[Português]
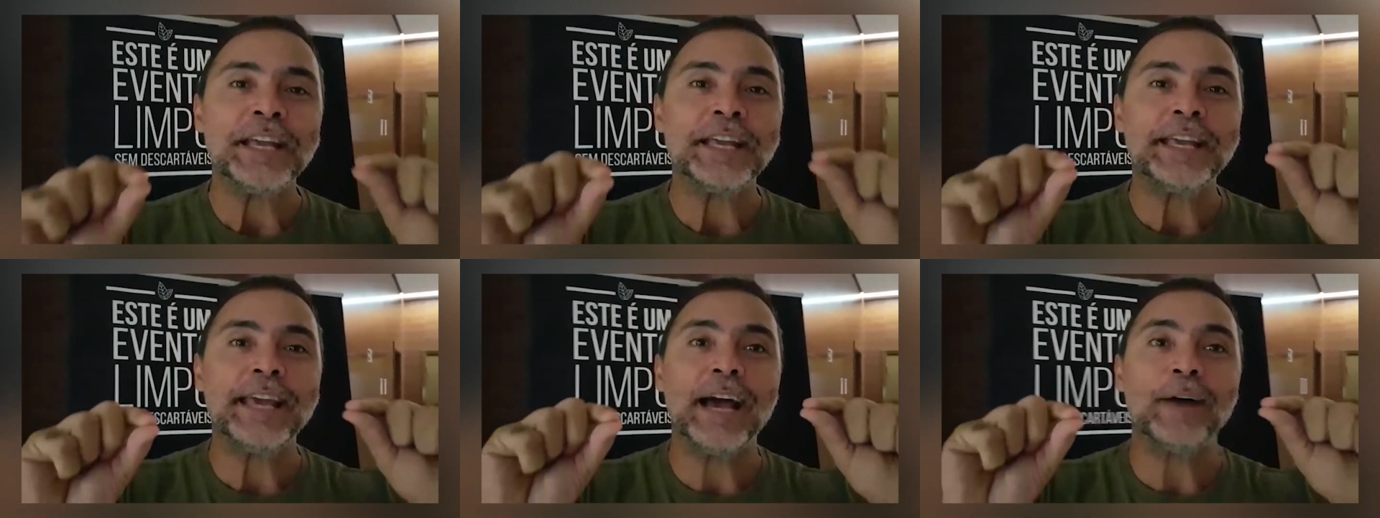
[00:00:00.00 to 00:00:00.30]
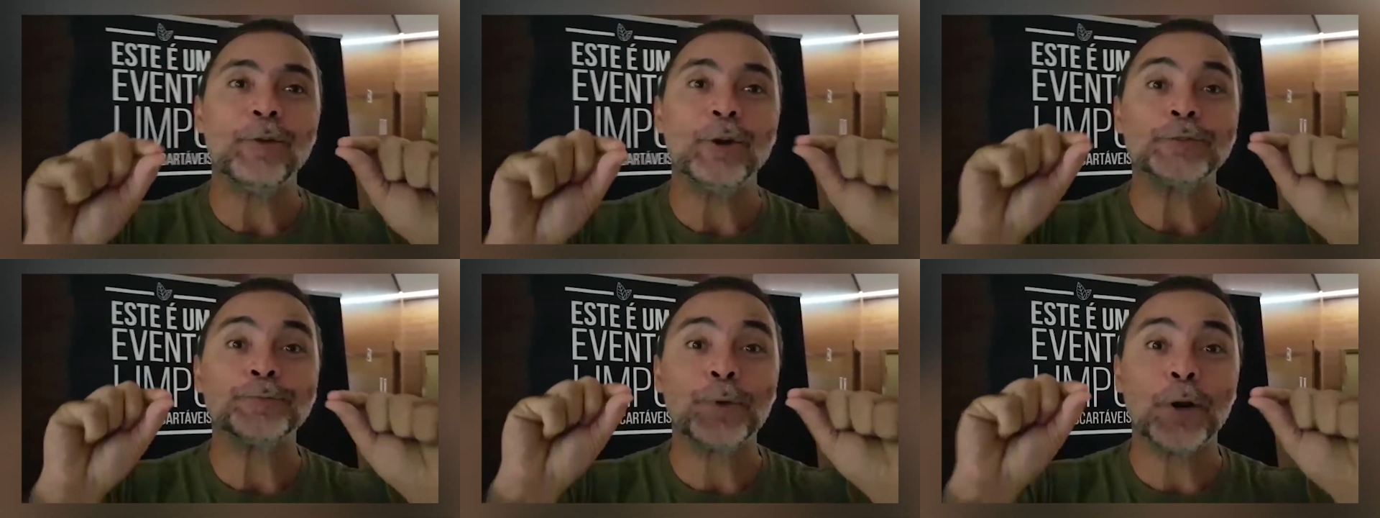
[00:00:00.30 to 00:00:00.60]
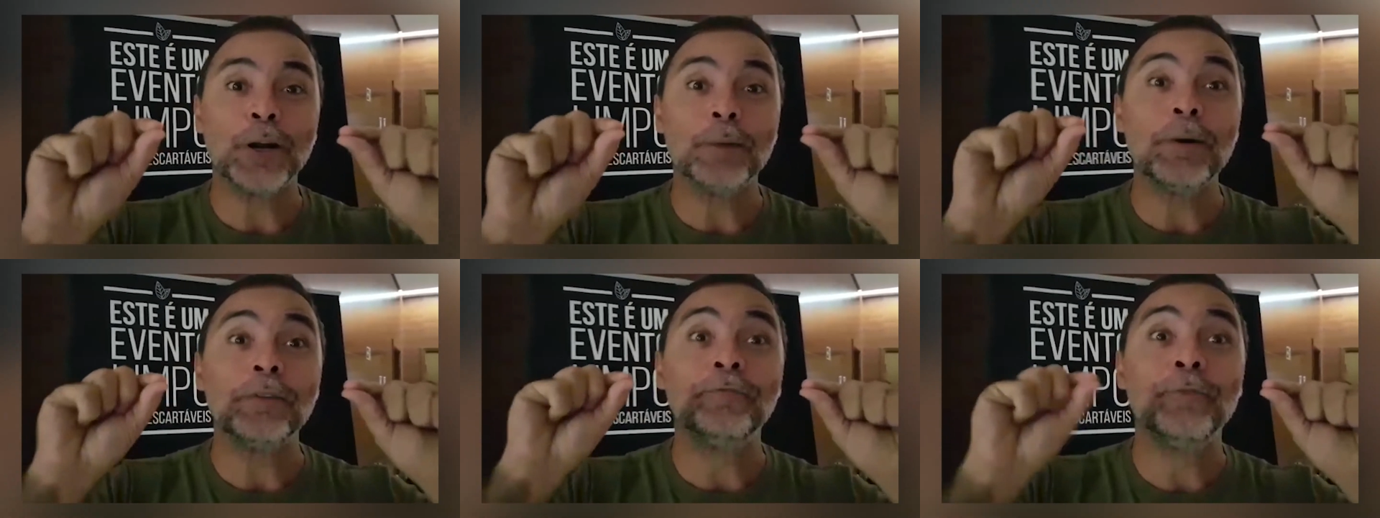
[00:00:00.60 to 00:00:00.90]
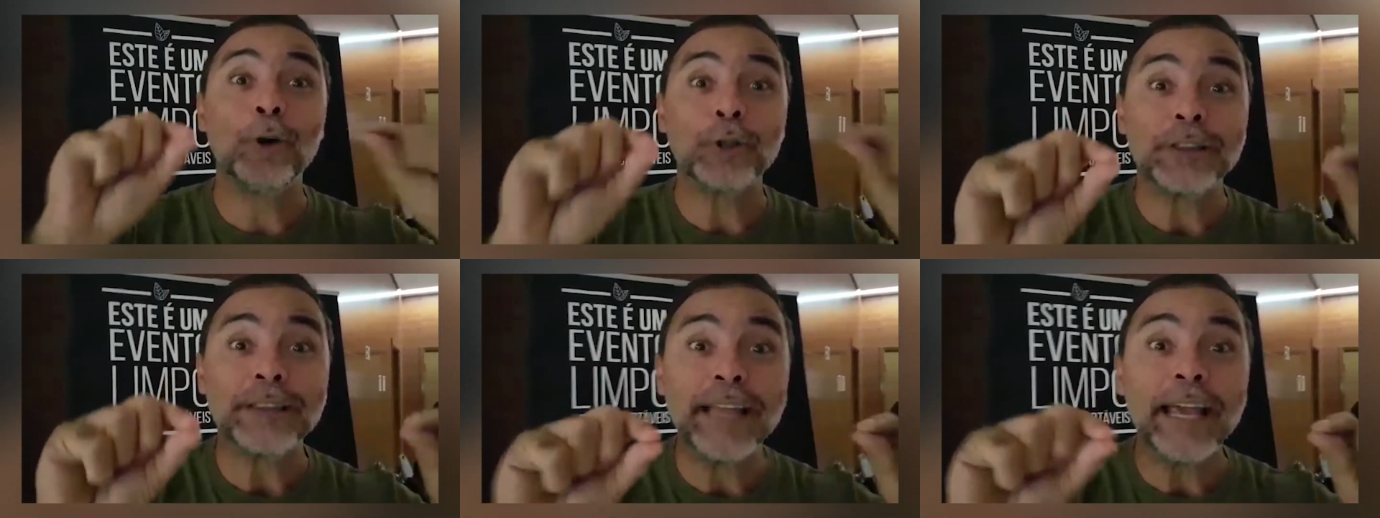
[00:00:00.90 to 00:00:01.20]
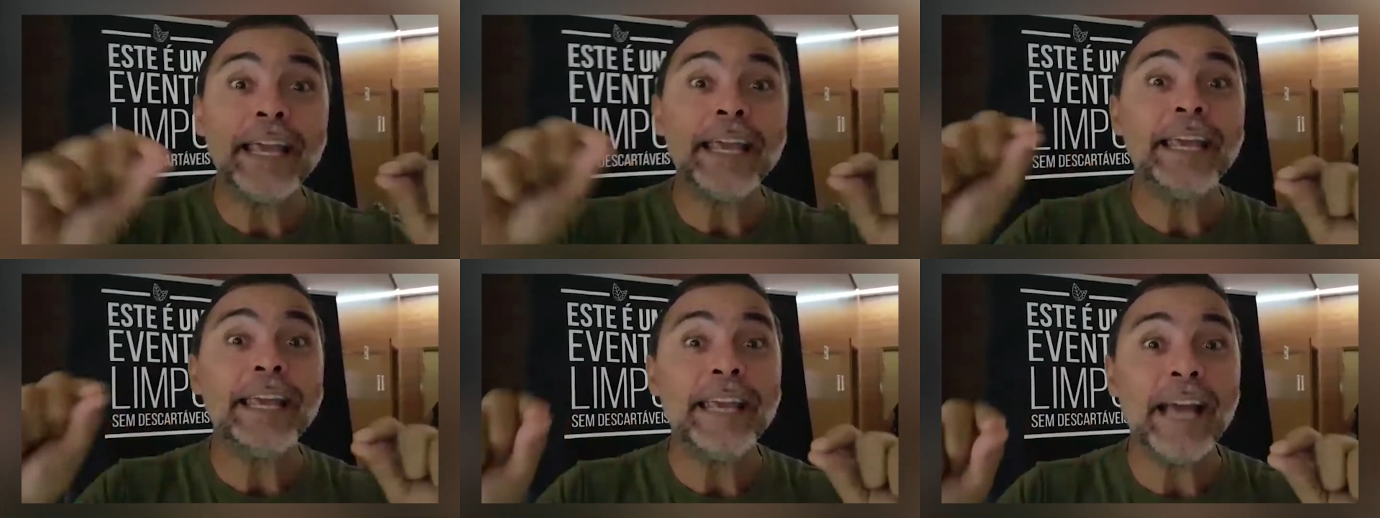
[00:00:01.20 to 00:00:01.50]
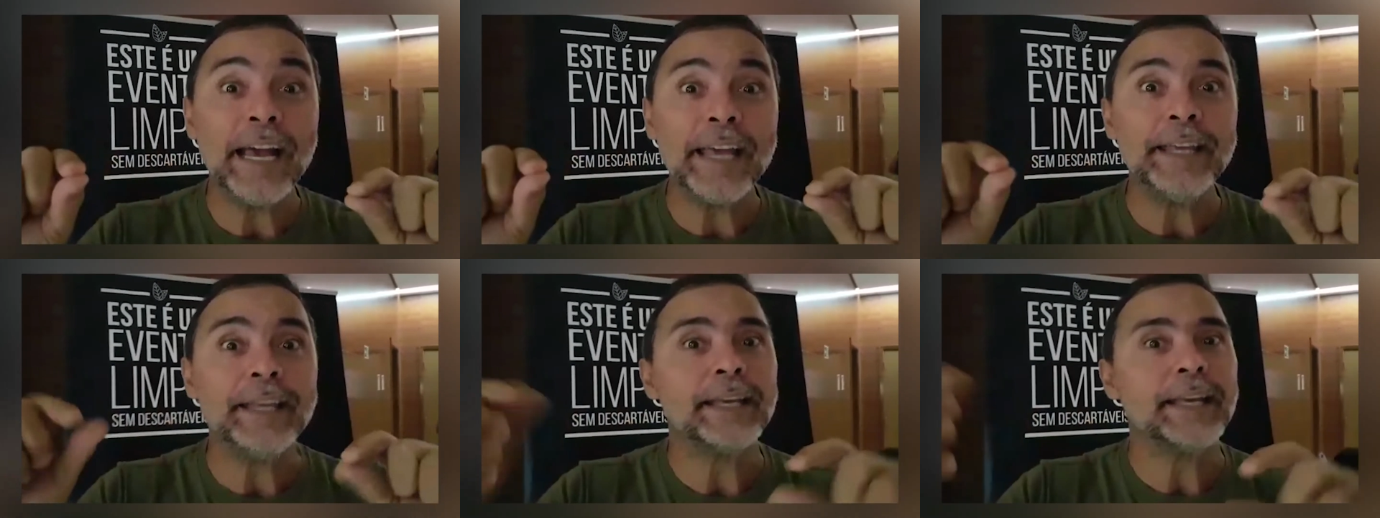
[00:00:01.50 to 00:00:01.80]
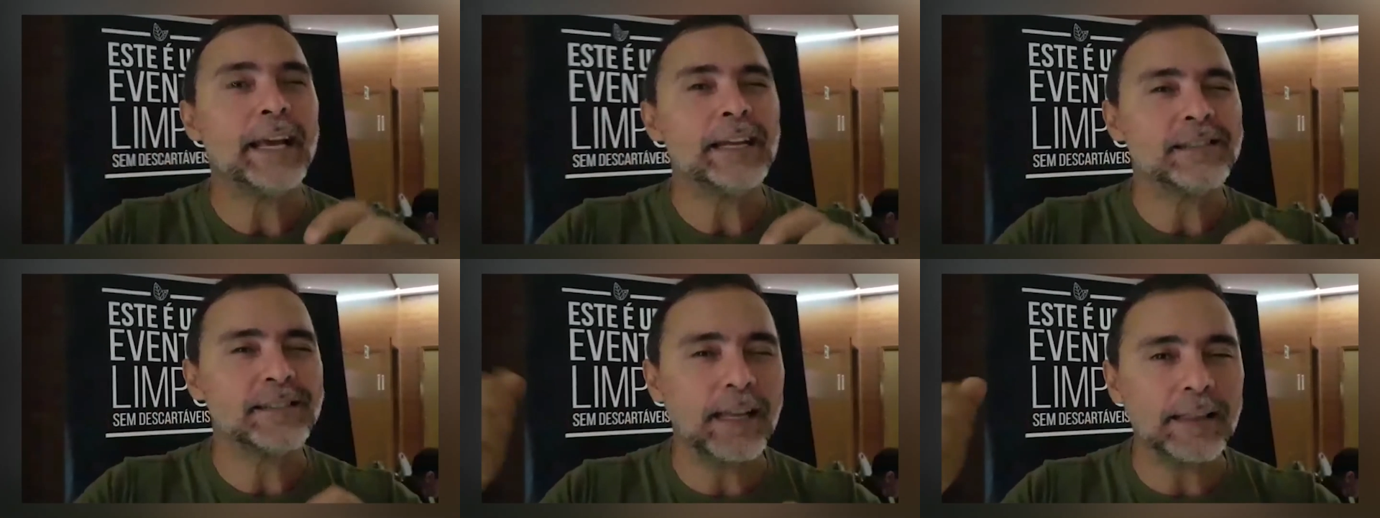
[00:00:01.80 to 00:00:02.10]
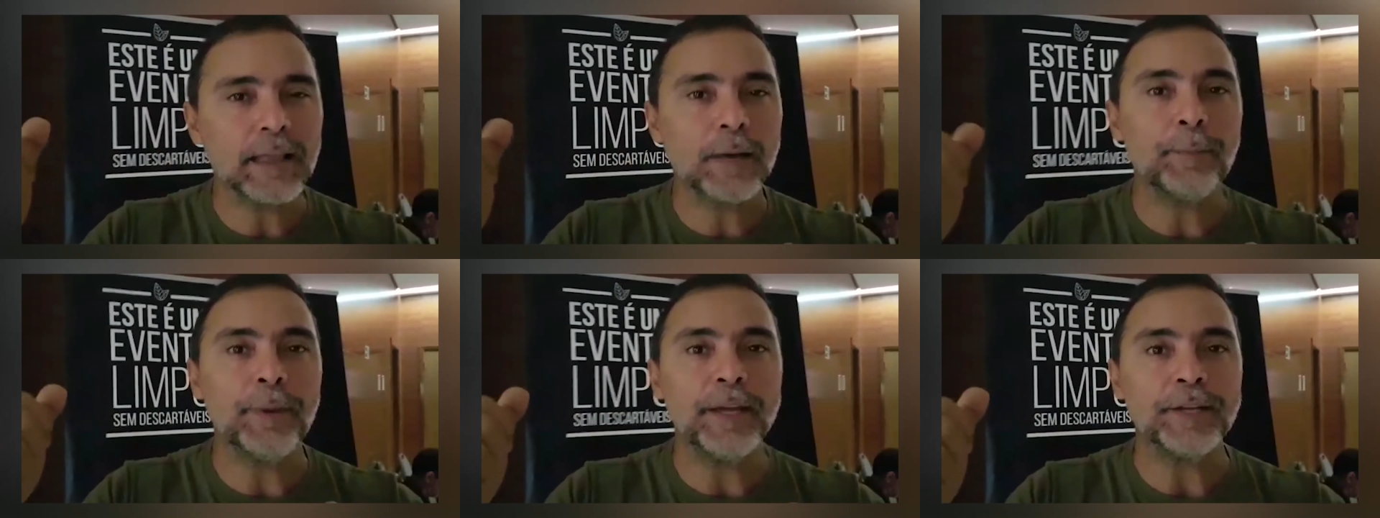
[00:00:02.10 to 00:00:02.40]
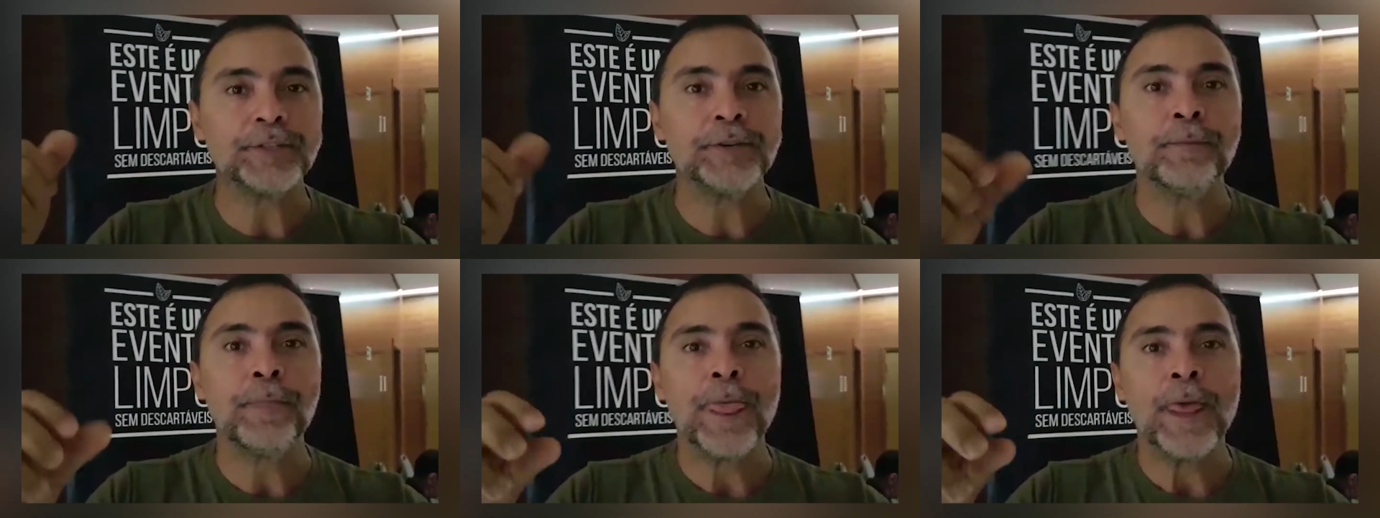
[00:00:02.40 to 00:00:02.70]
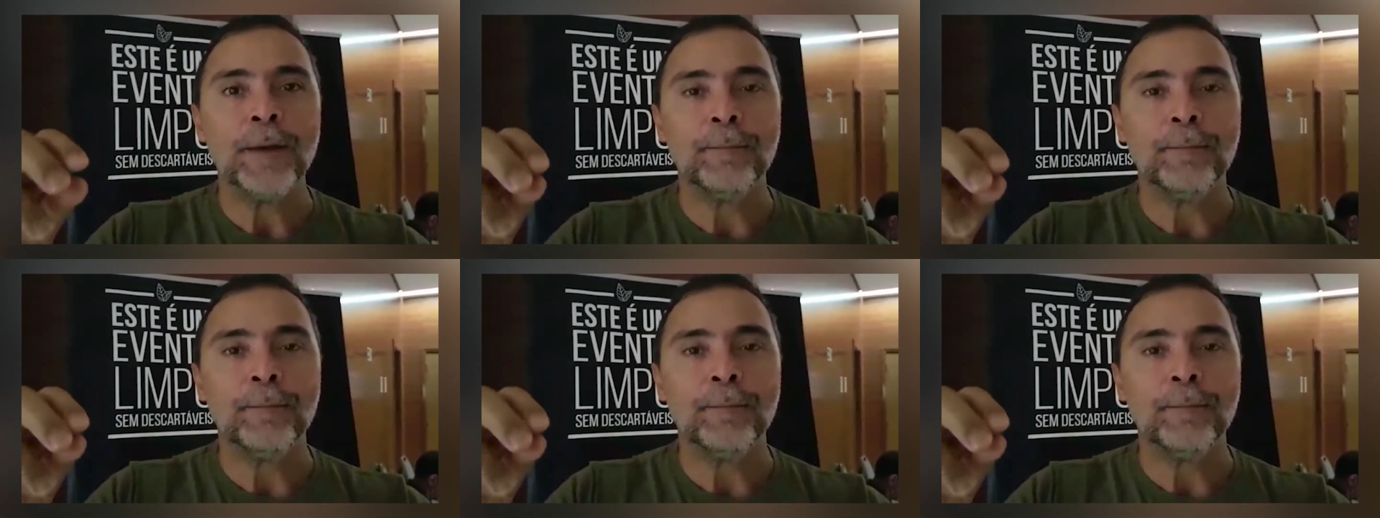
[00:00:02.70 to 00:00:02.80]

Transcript: que é o nosso programa Votei e Aí, que é exatamente